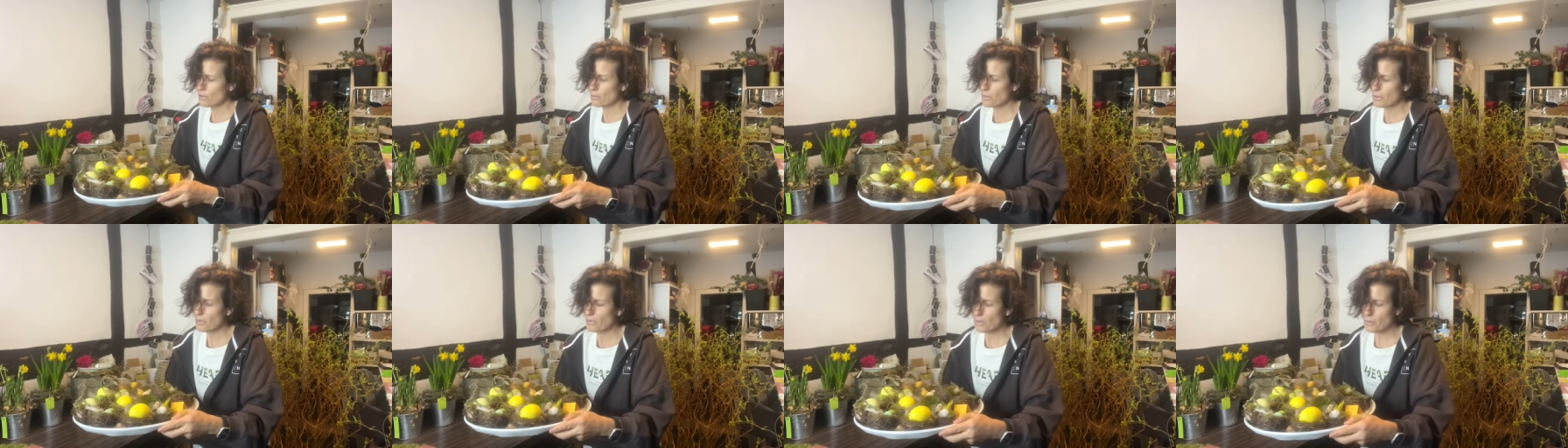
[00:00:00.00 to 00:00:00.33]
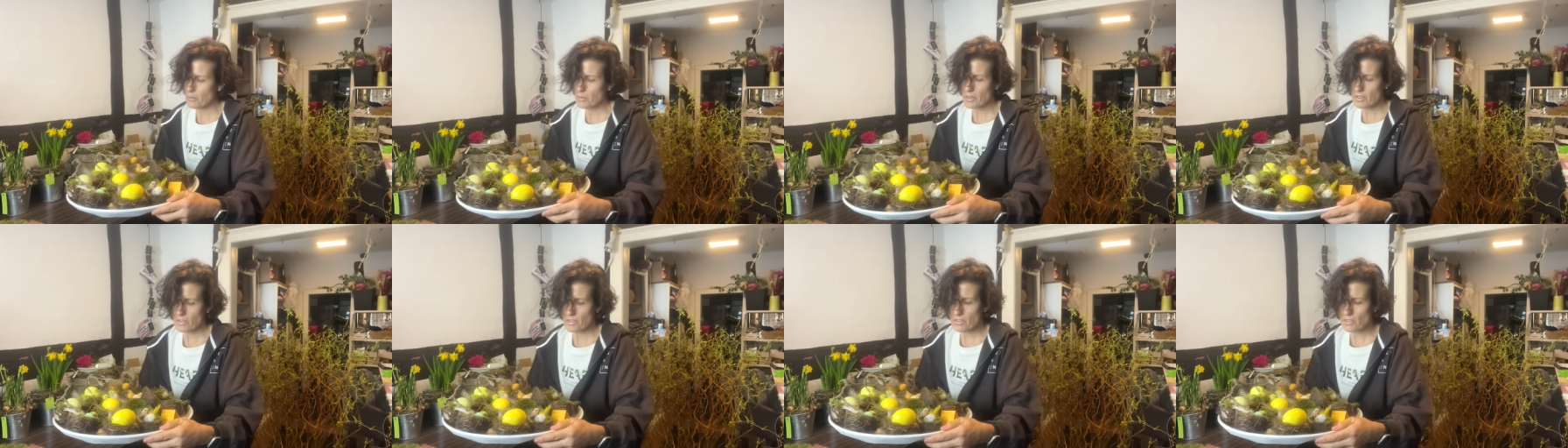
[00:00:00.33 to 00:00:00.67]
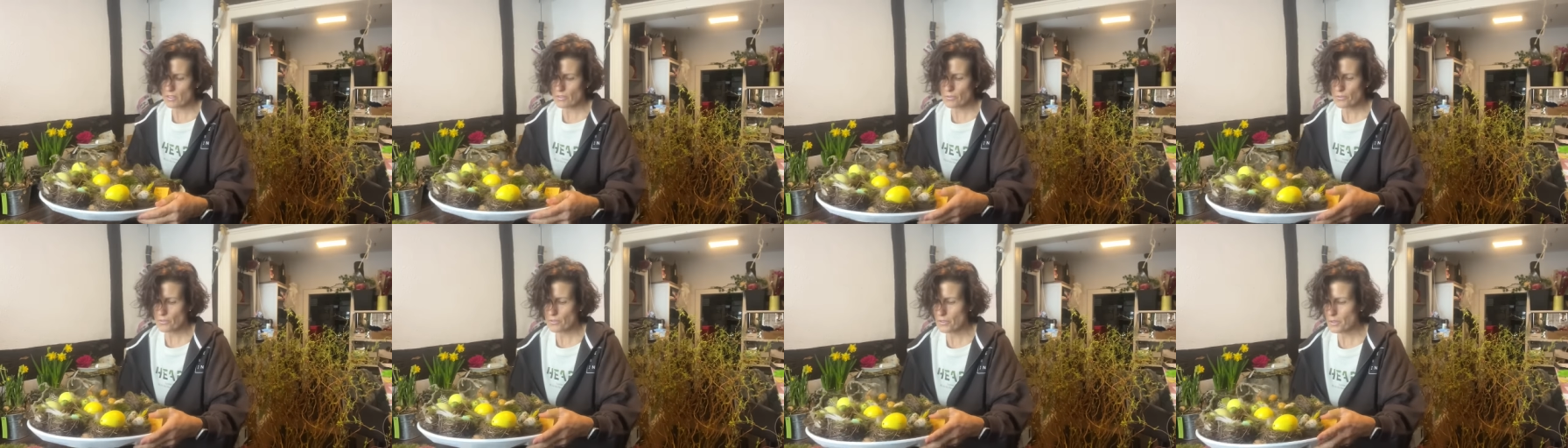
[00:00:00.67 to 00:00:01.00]
immer, wenn man das
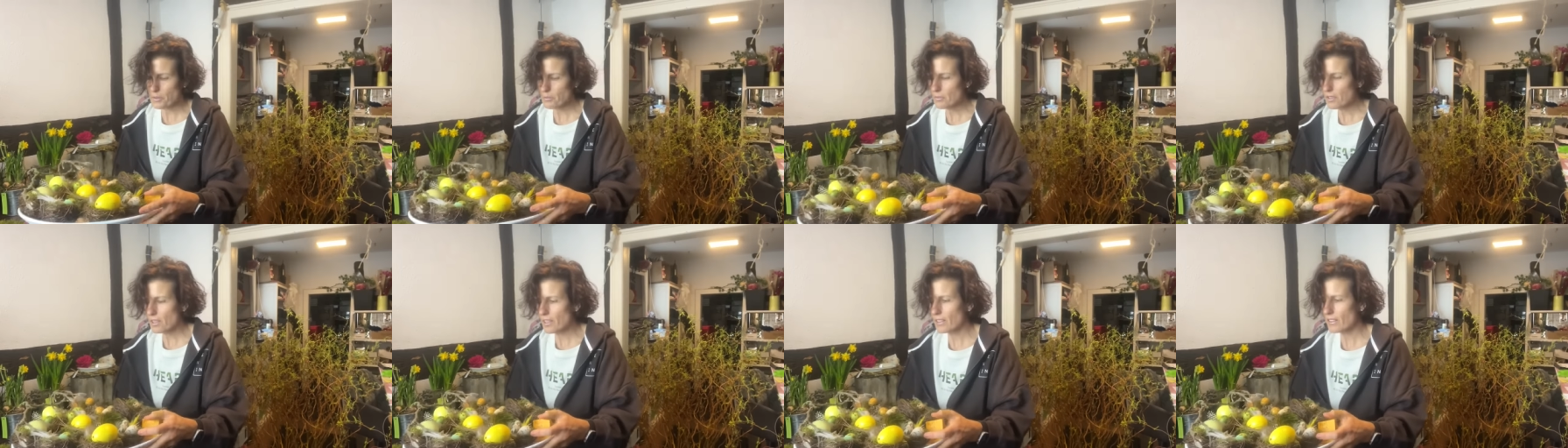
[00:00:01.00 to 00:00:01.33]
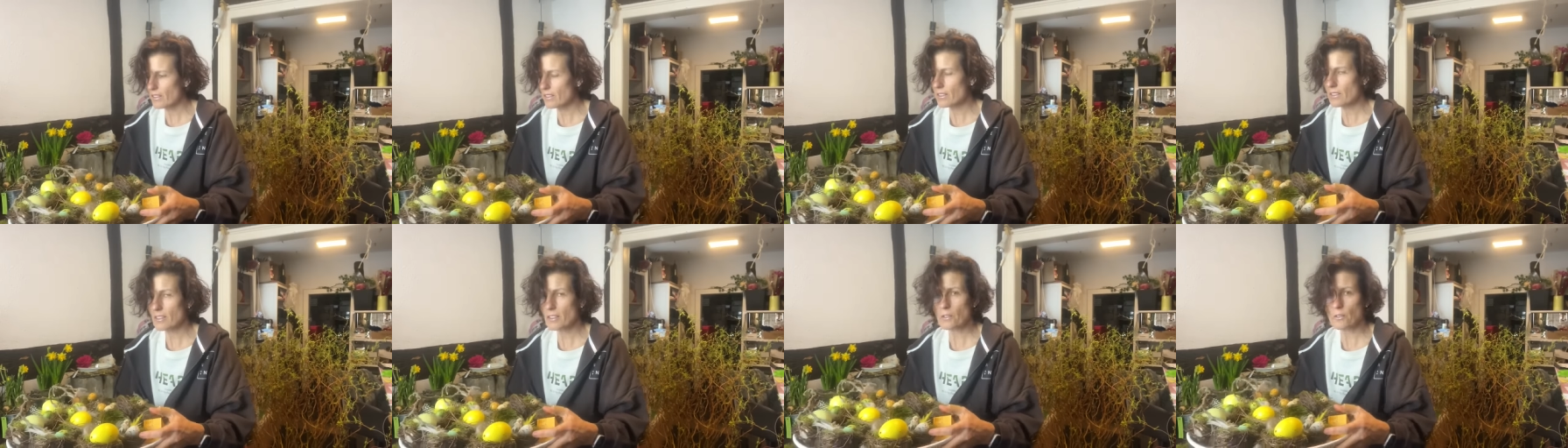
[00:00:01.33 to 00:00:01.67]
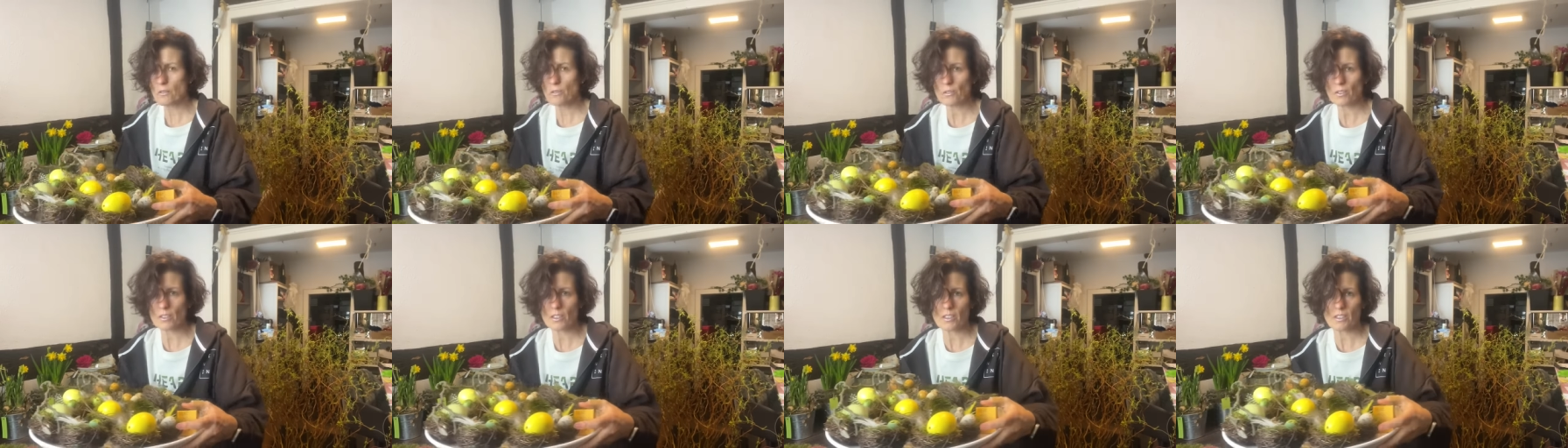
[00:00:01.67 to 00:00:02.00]
auf so einem Teller
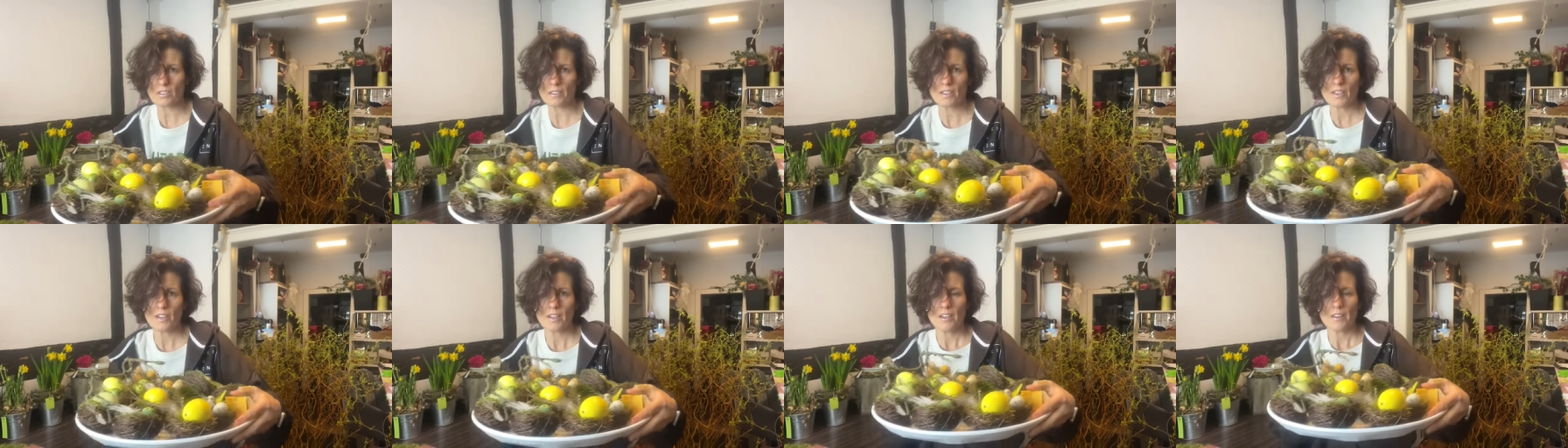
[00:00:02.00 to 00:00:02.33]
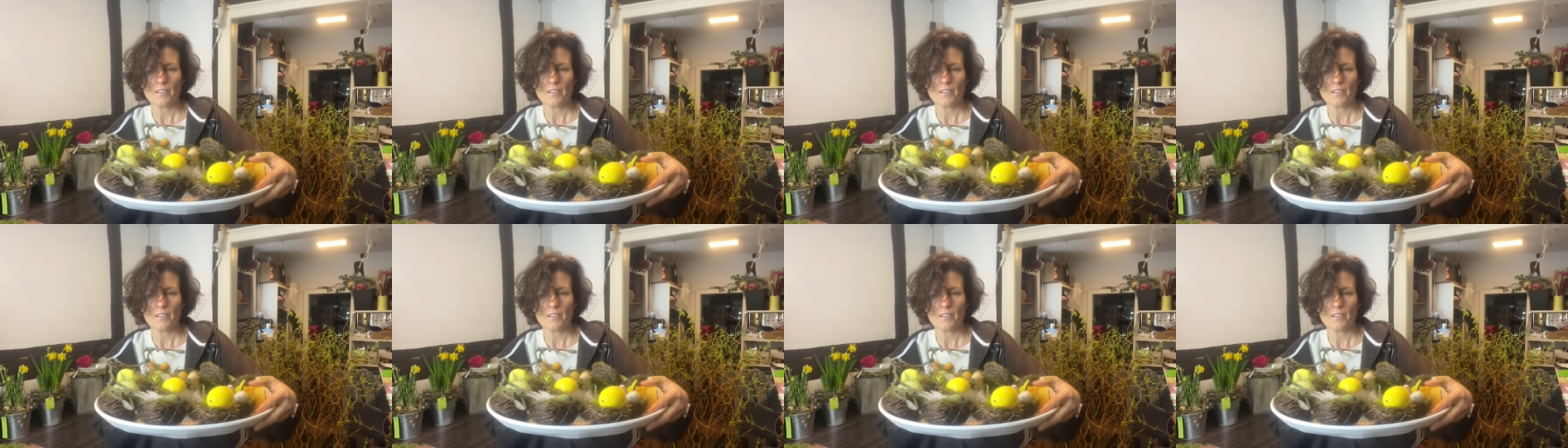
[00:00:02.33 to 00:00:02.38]
dekoriert.